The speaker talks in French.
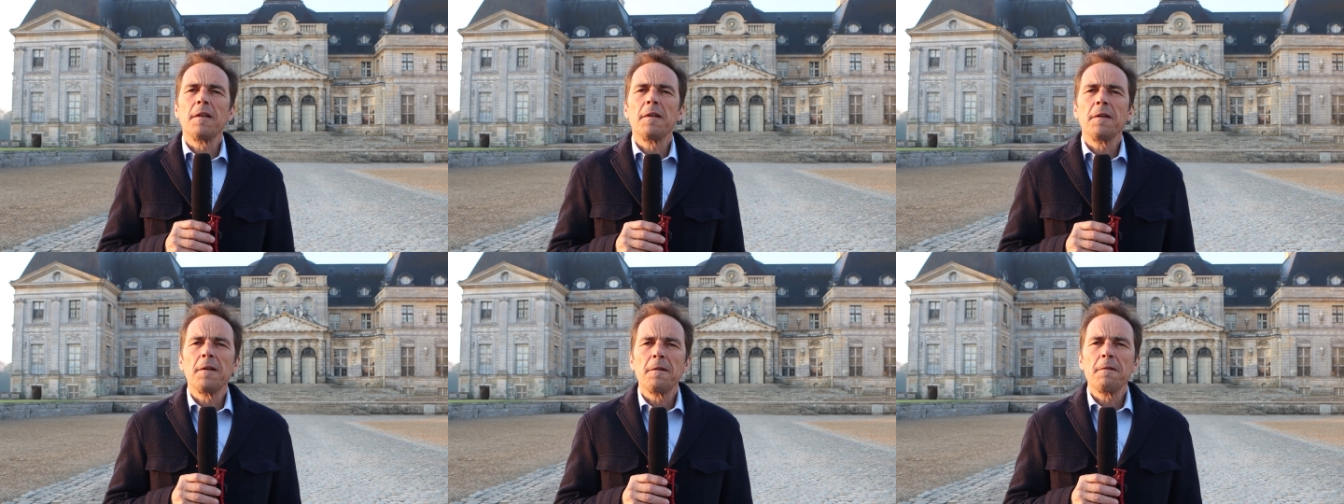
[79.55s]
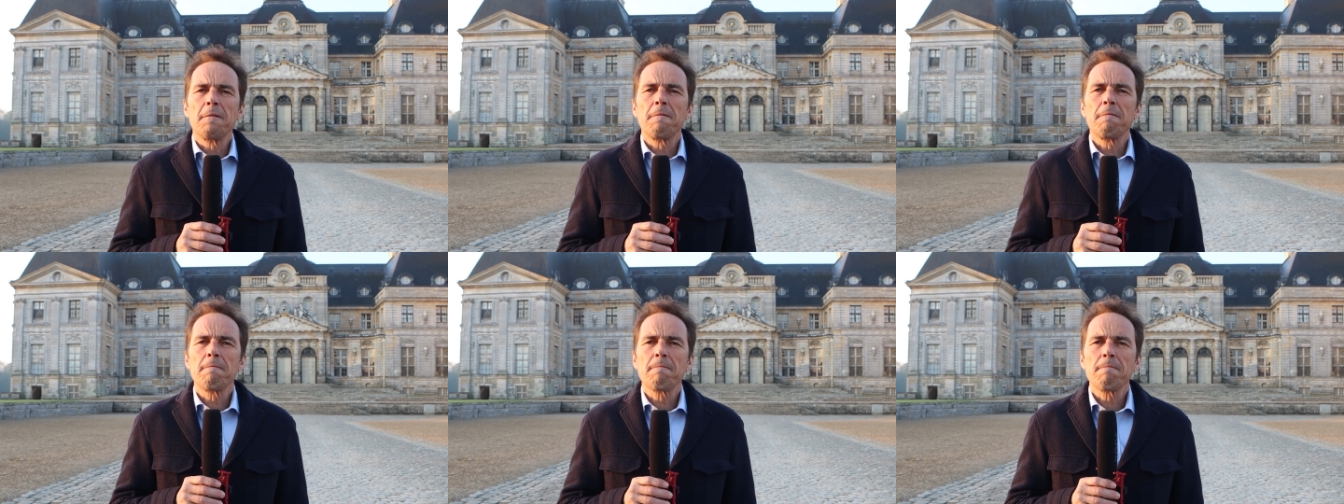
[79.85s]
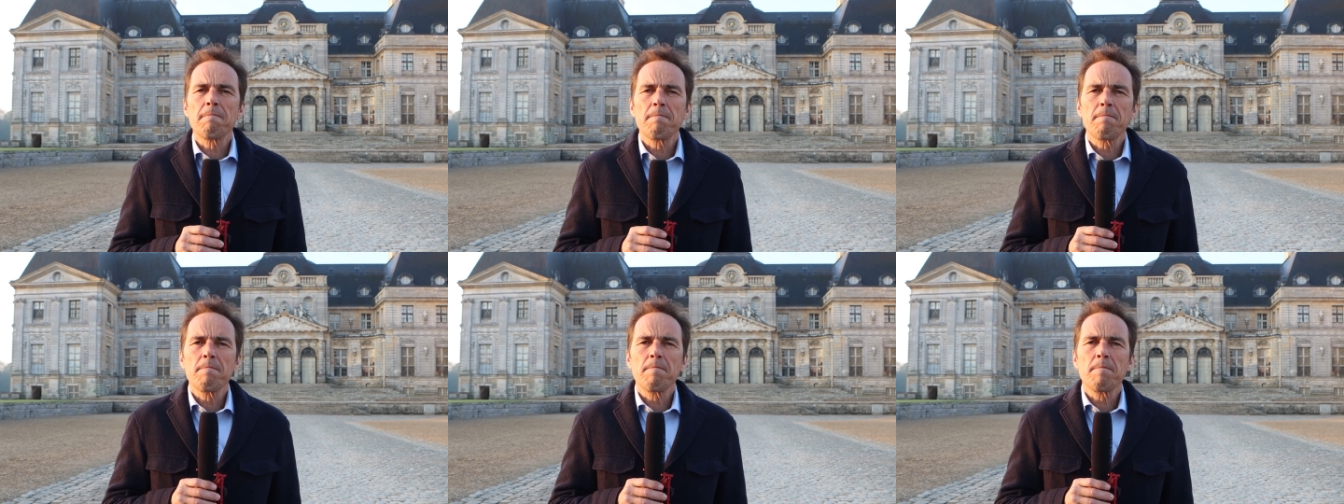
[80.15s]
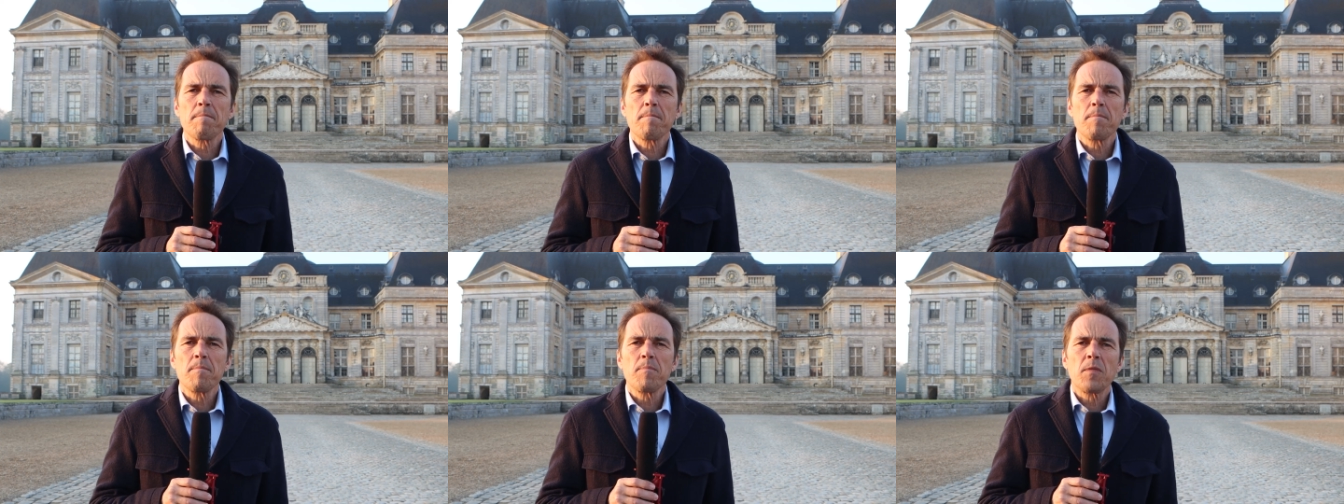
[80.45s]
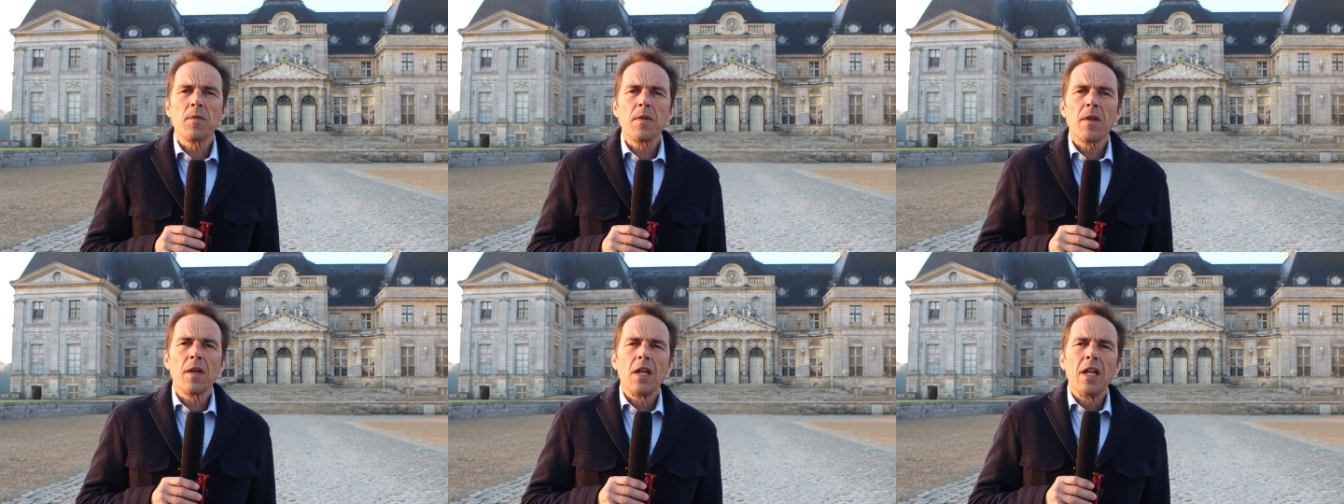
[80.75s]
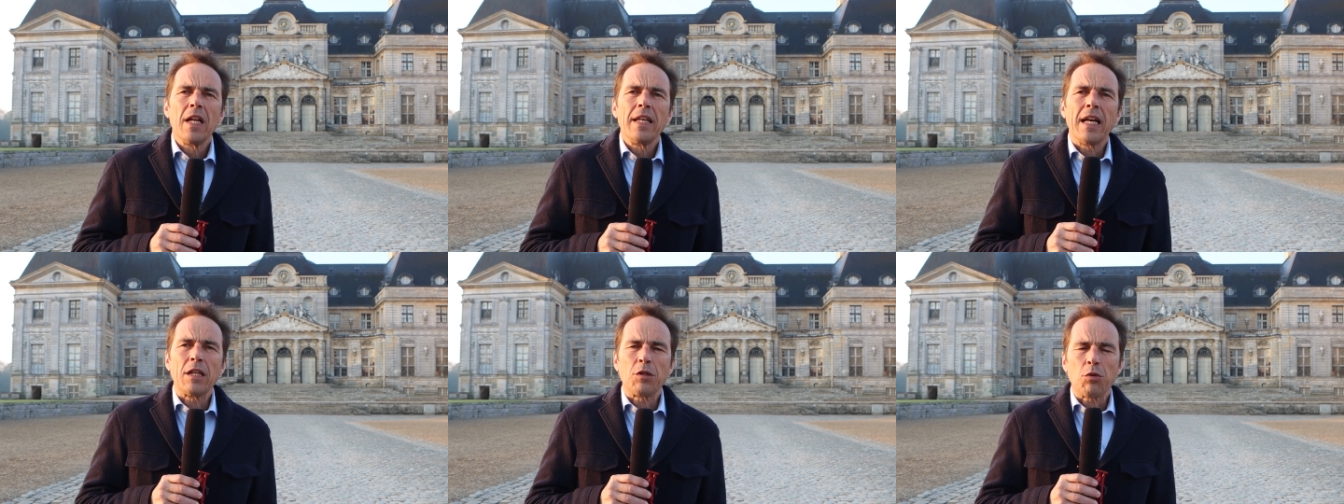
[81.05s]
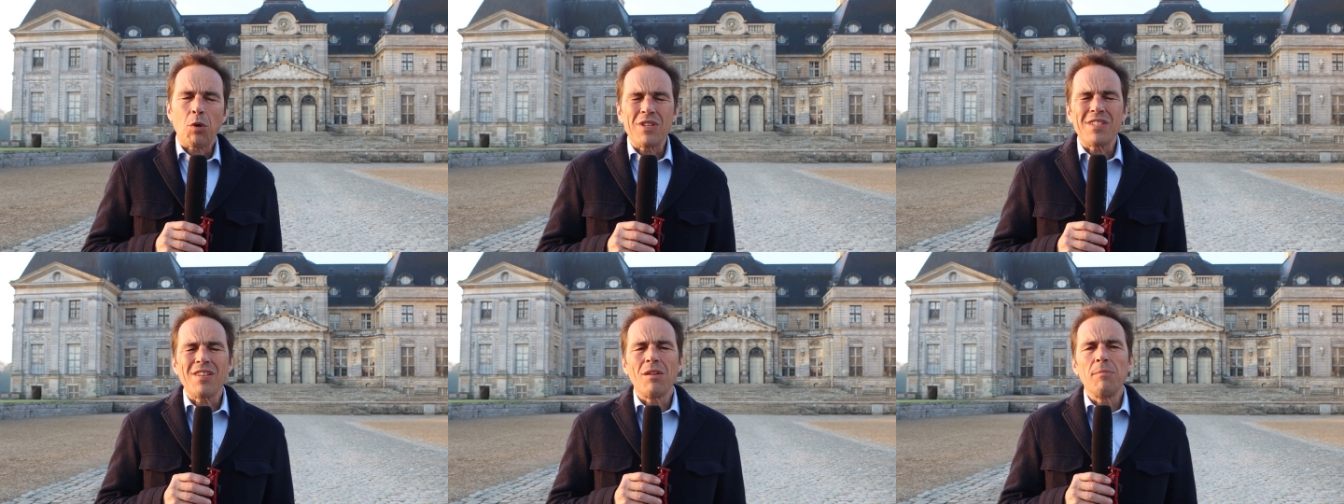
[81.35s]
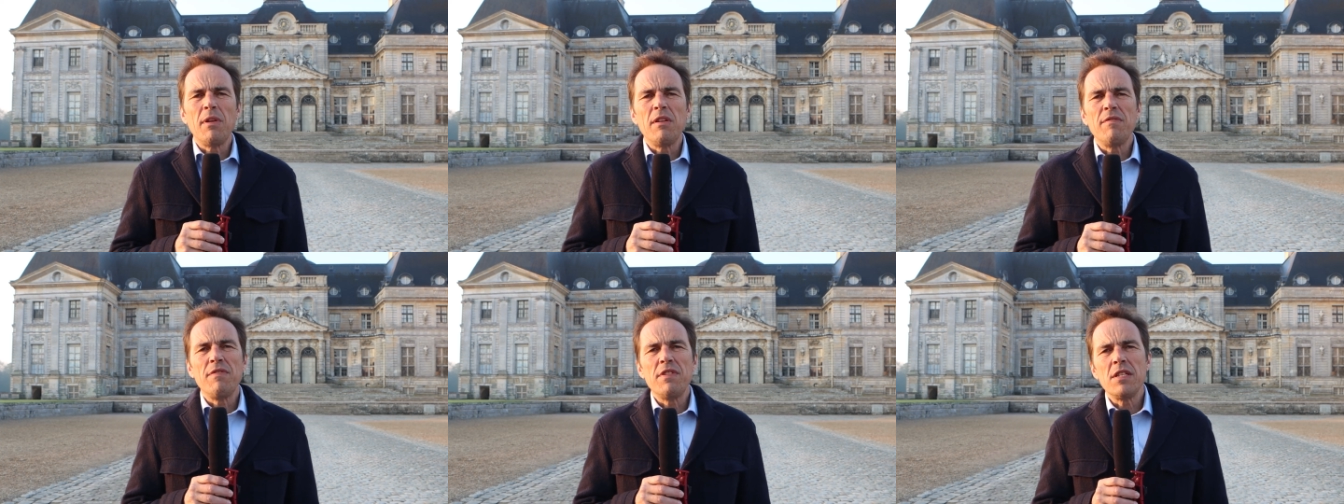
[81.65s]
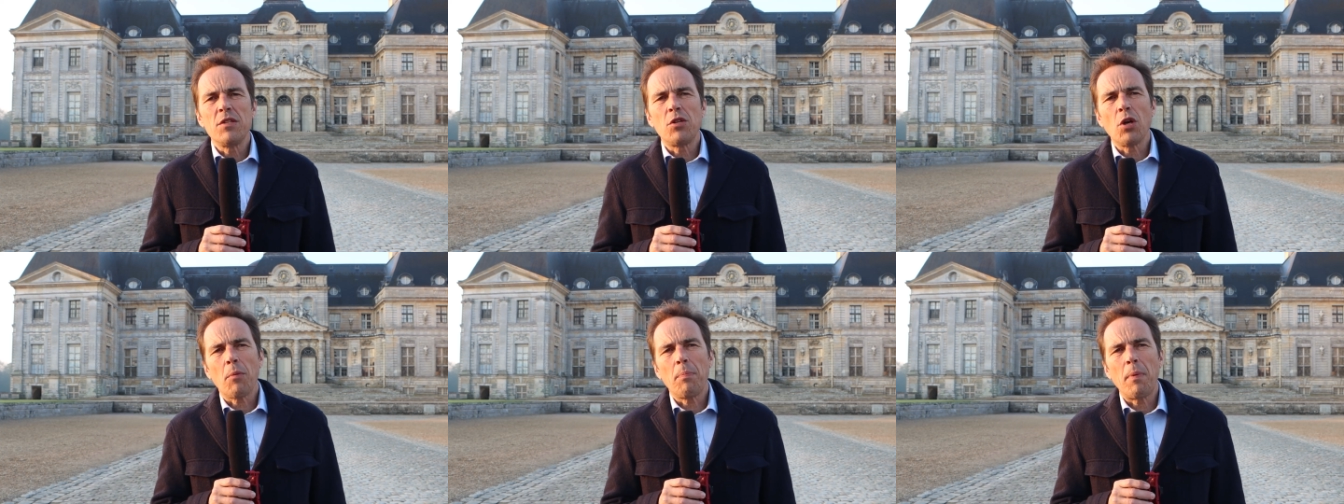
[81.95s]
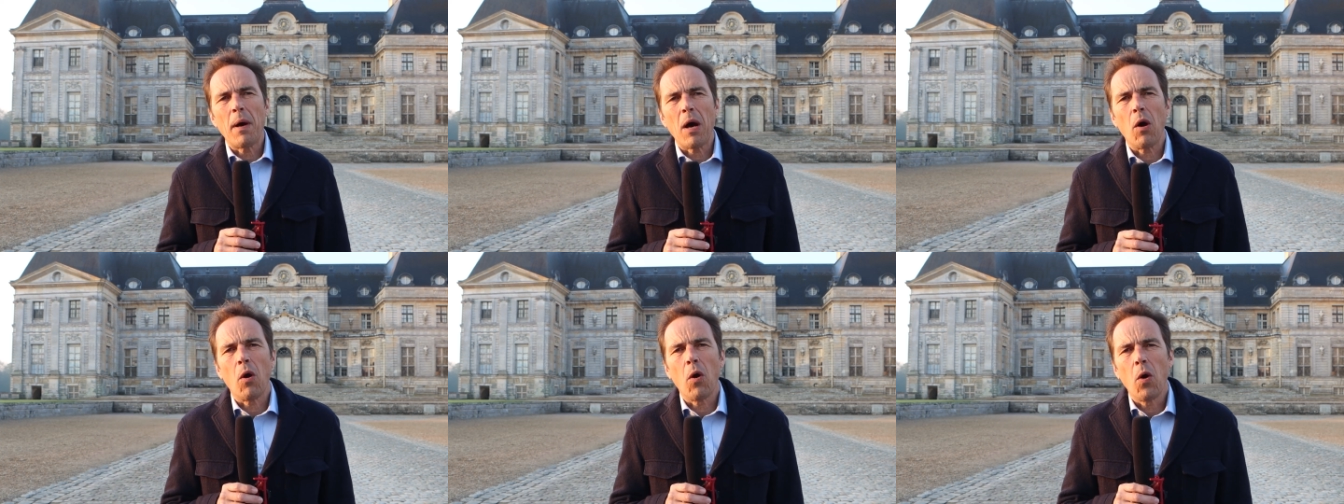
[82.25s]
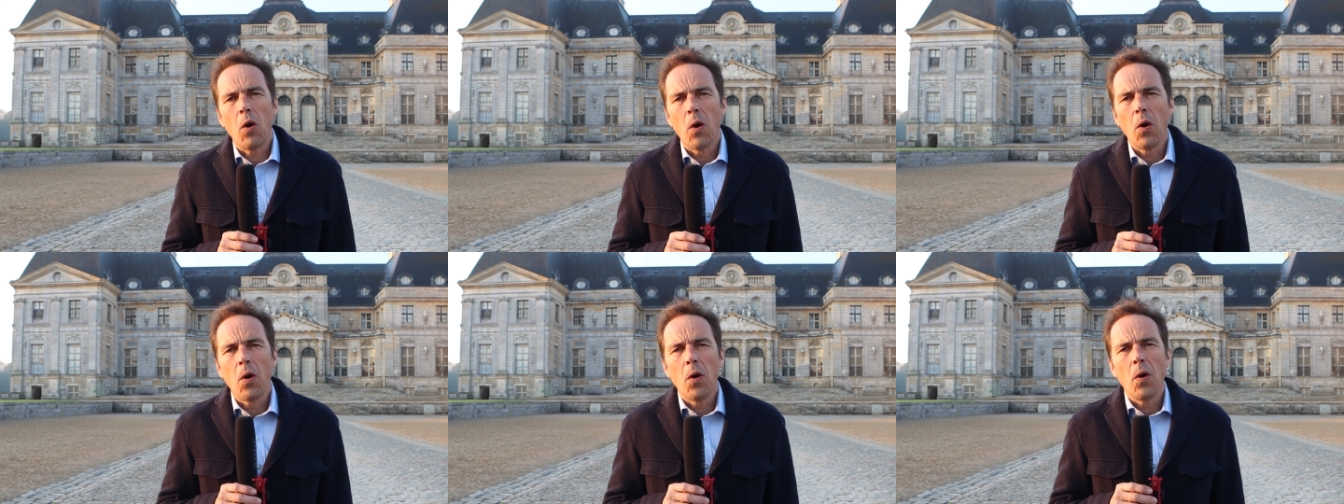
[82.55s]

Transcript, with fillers: Et en nombre de visiteurs par an Il y a 300 000 visiteurs par an.